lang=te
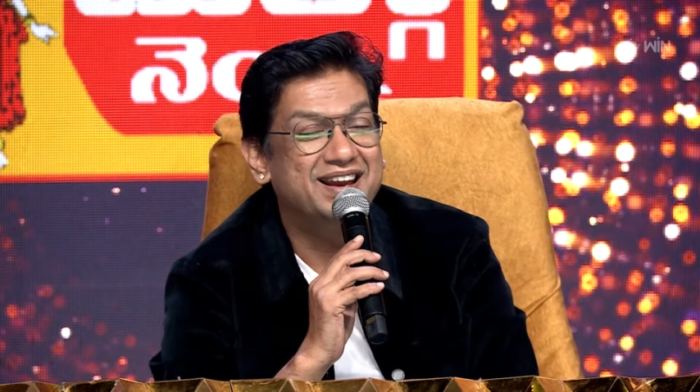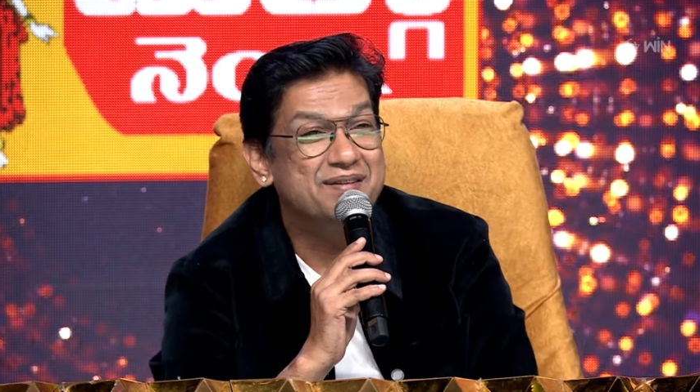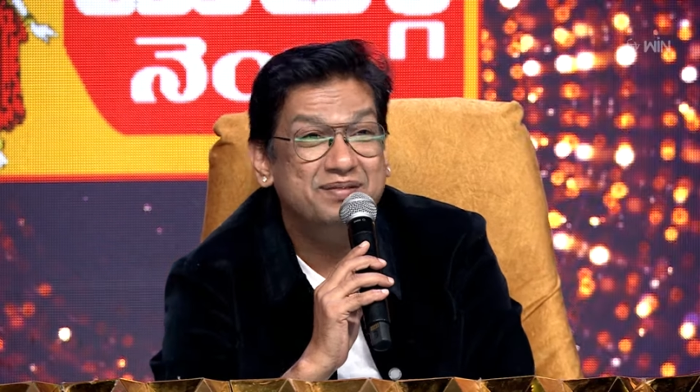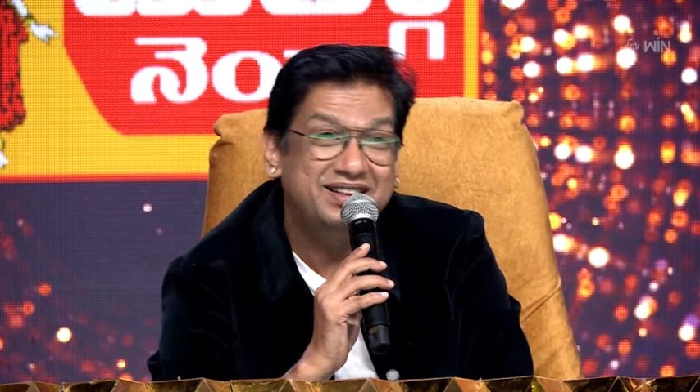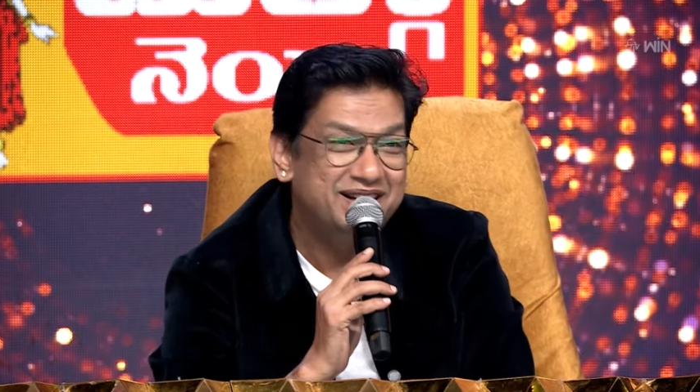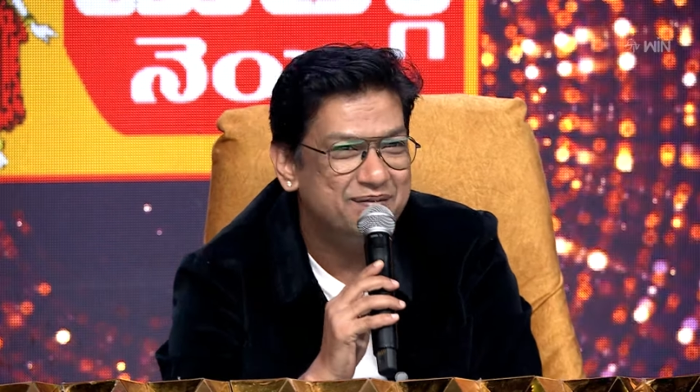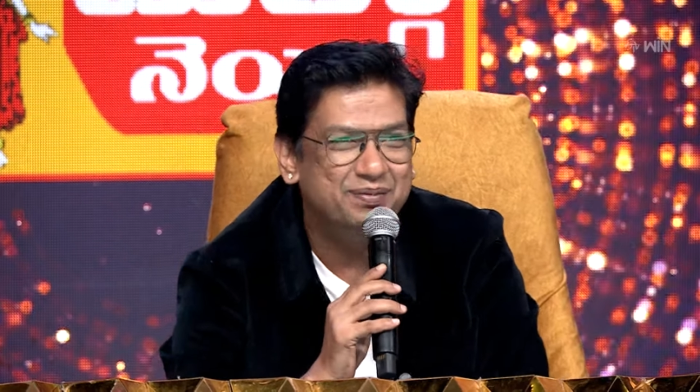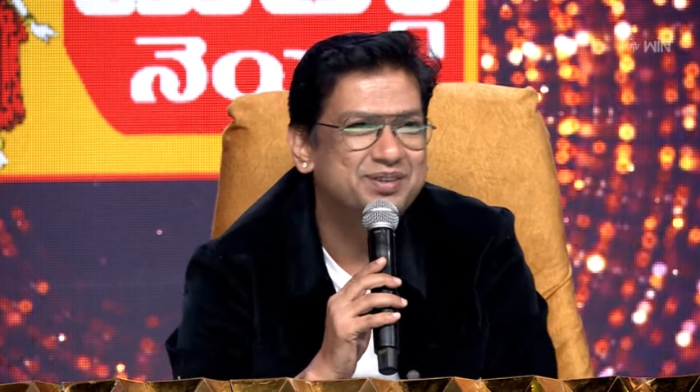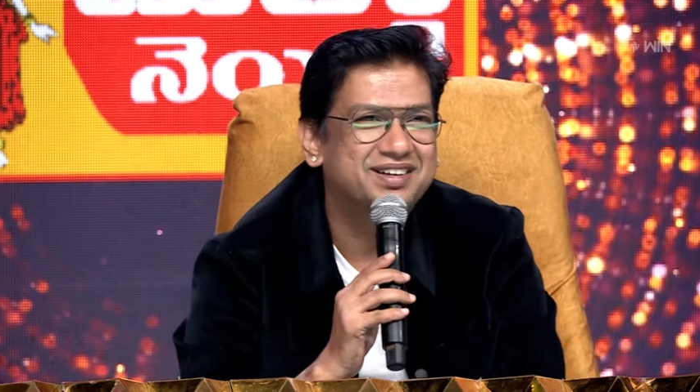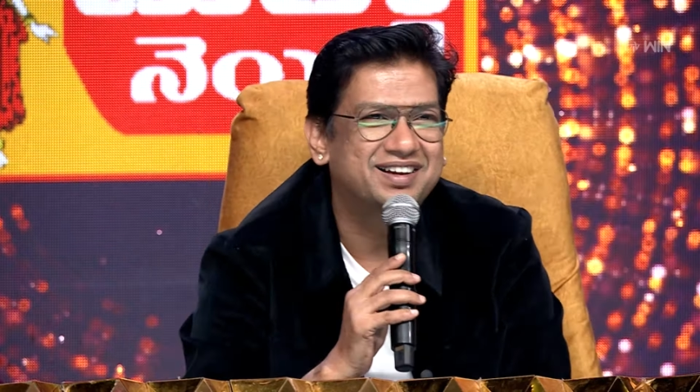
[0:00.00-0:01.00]
నెమ్మది
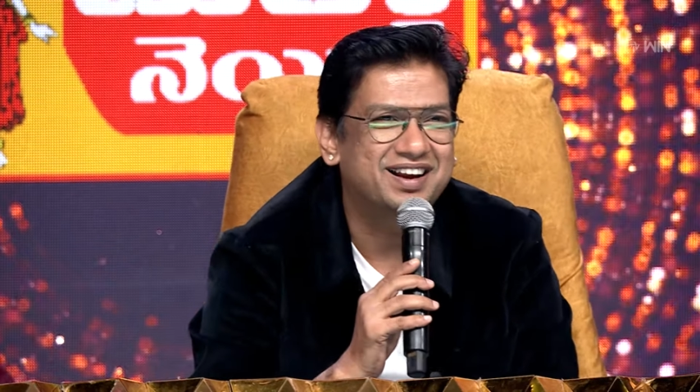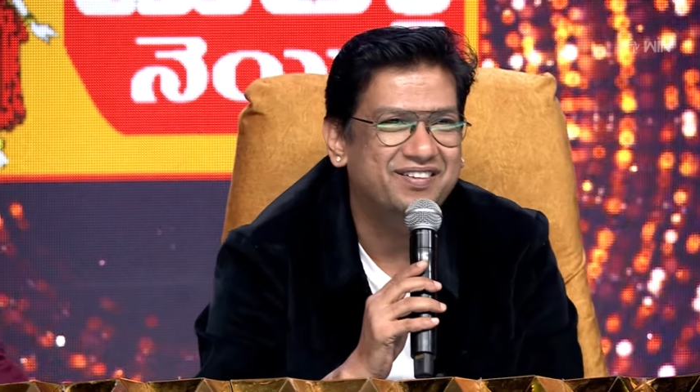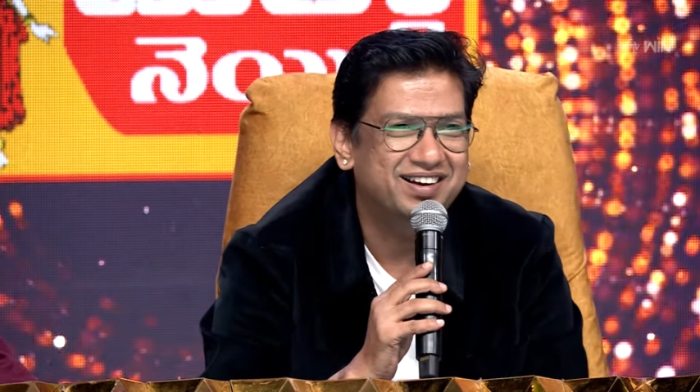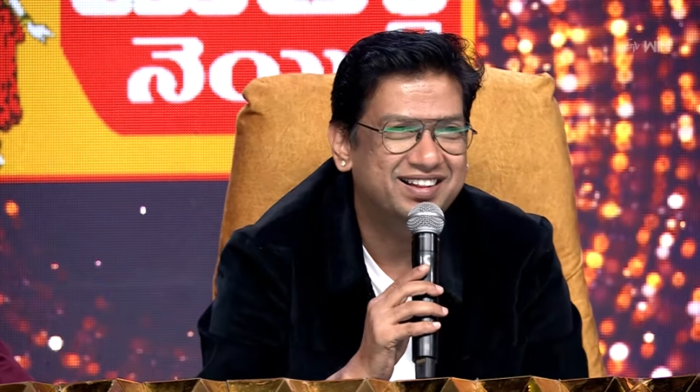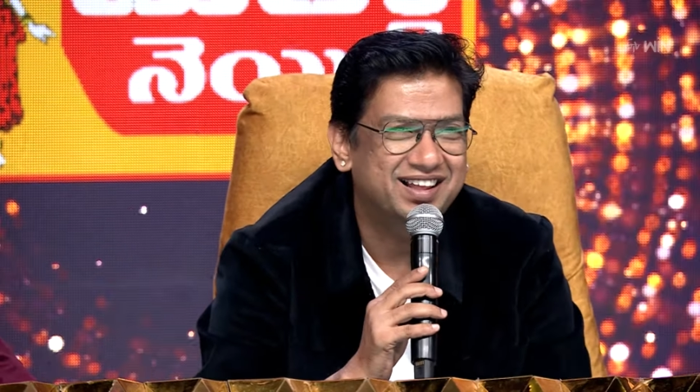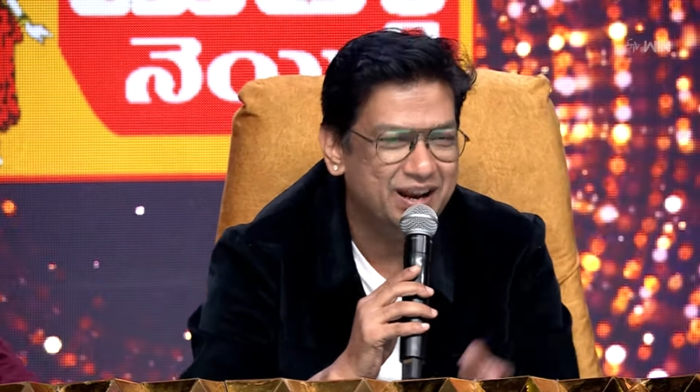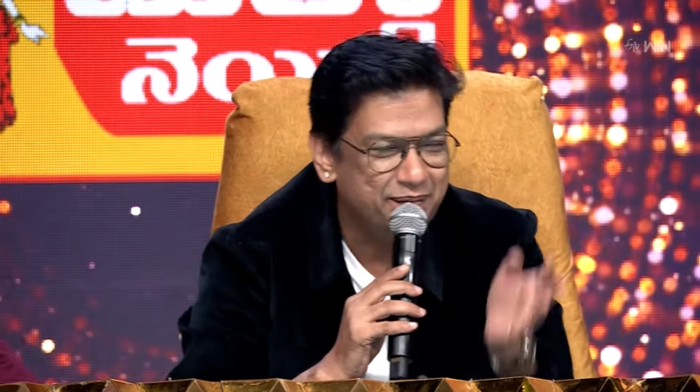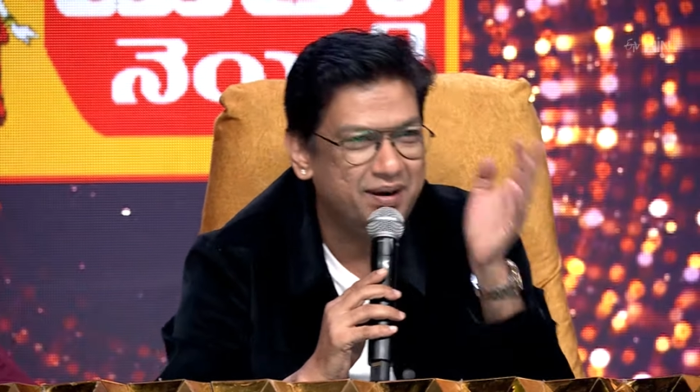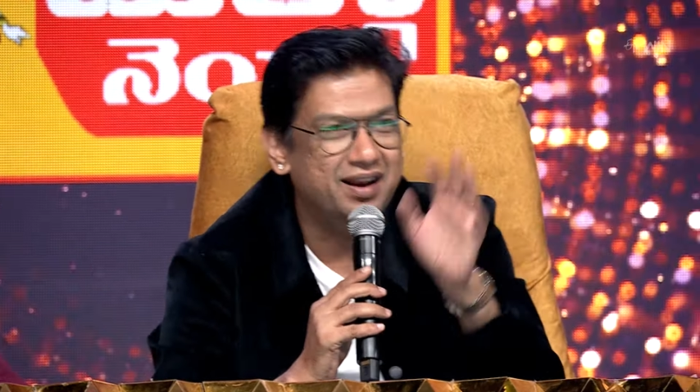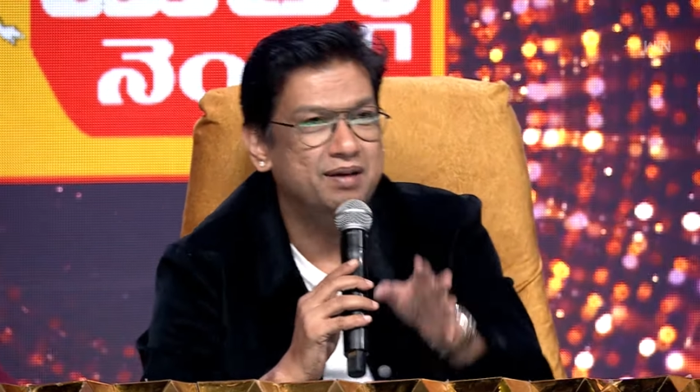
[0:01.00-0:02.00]
కంపోజర్కి రావాలి కదా అలా
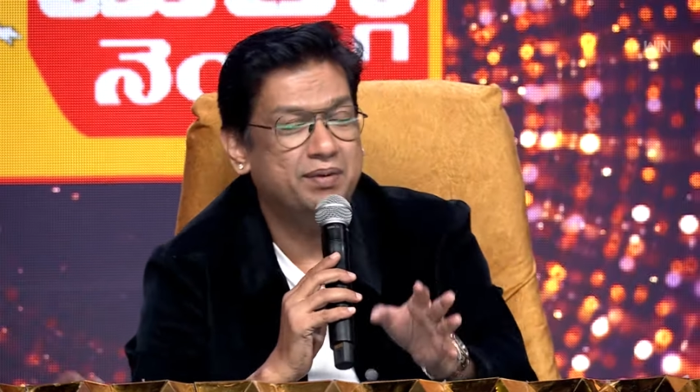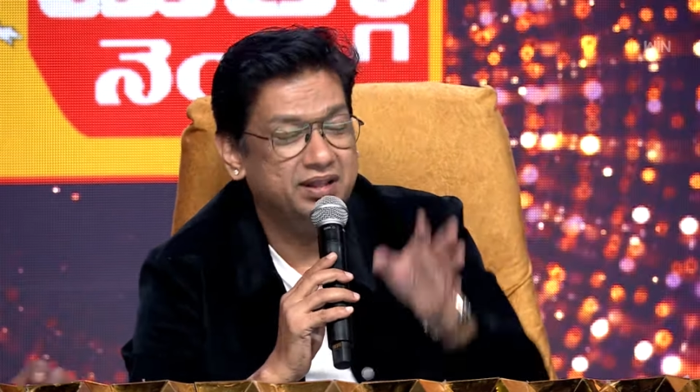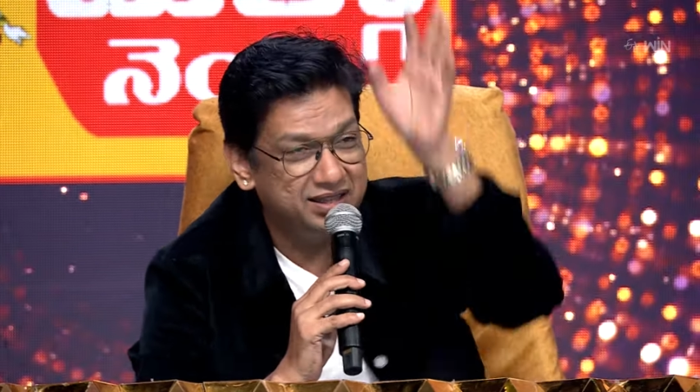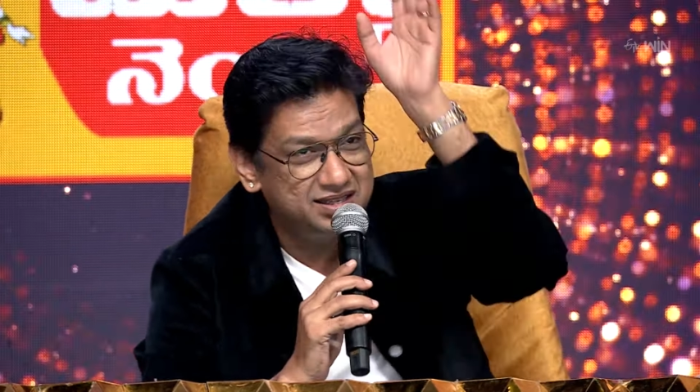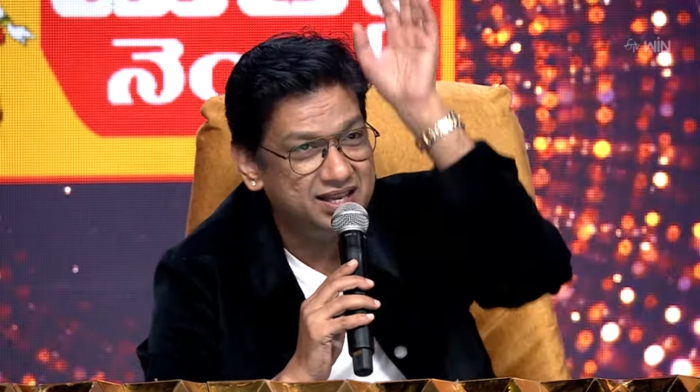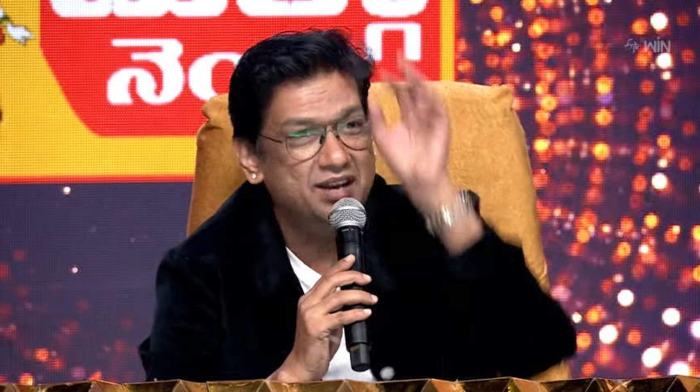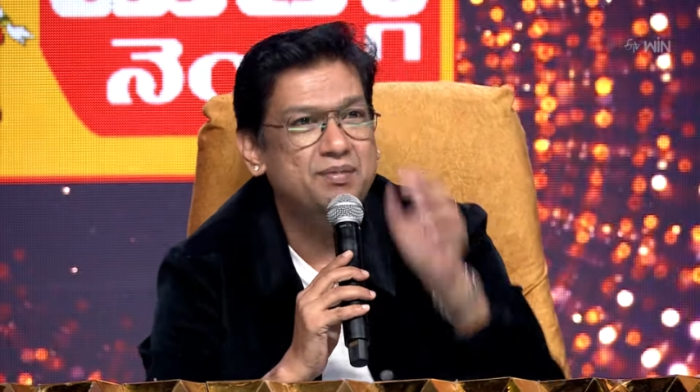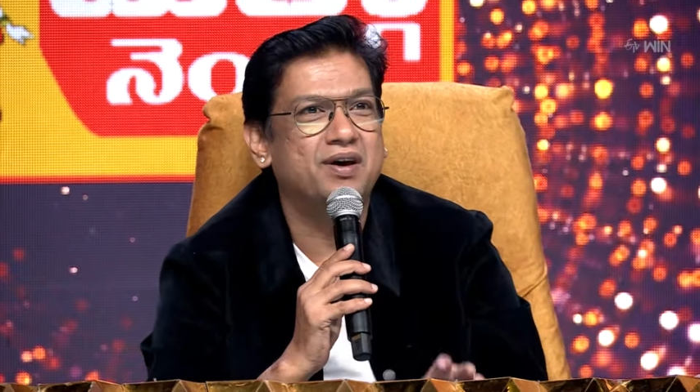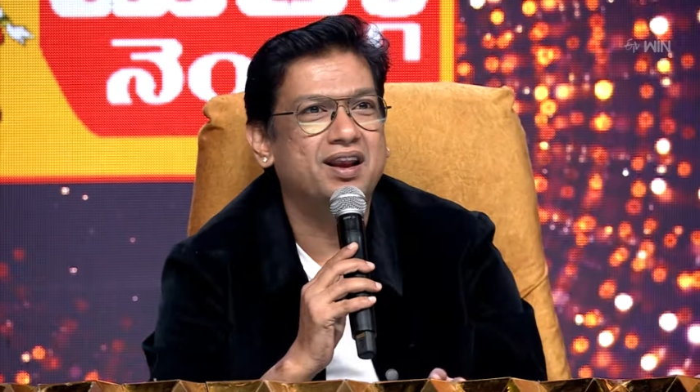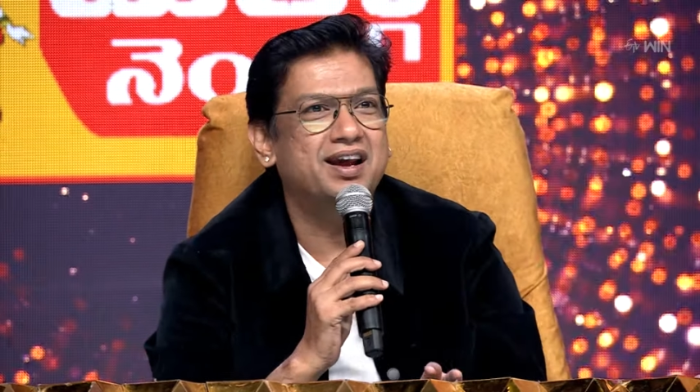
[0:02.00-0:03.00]
పాడాలి ప్రతిసారి
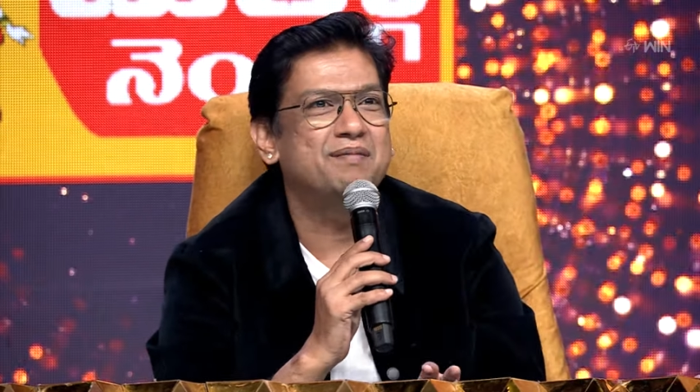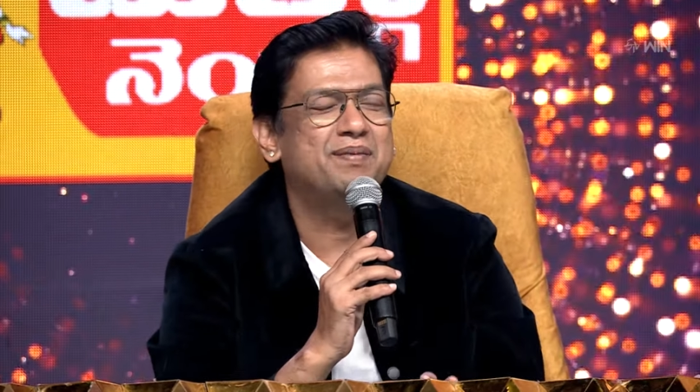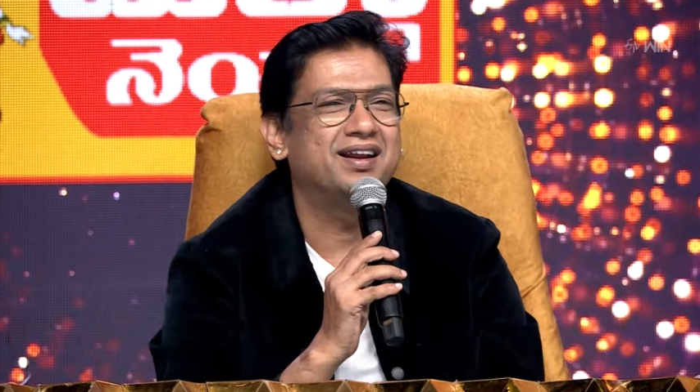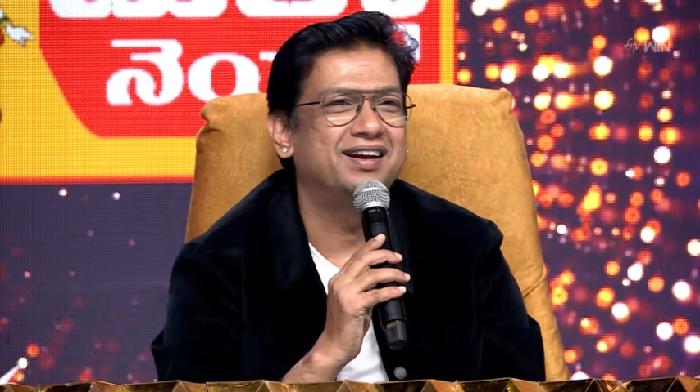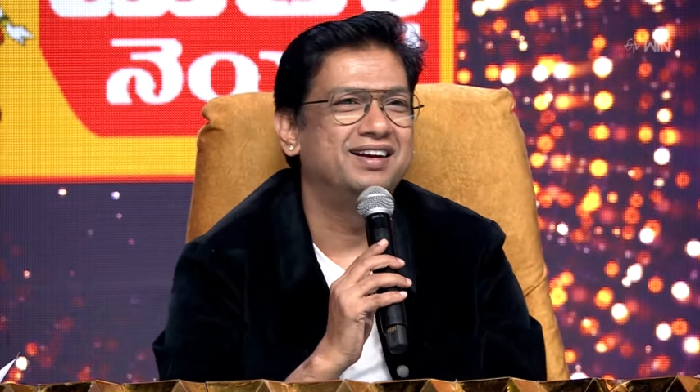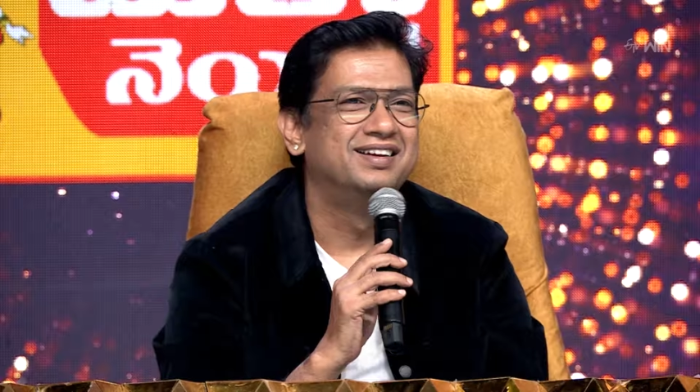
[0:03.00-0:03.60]
మేము అలాగే పాడాలి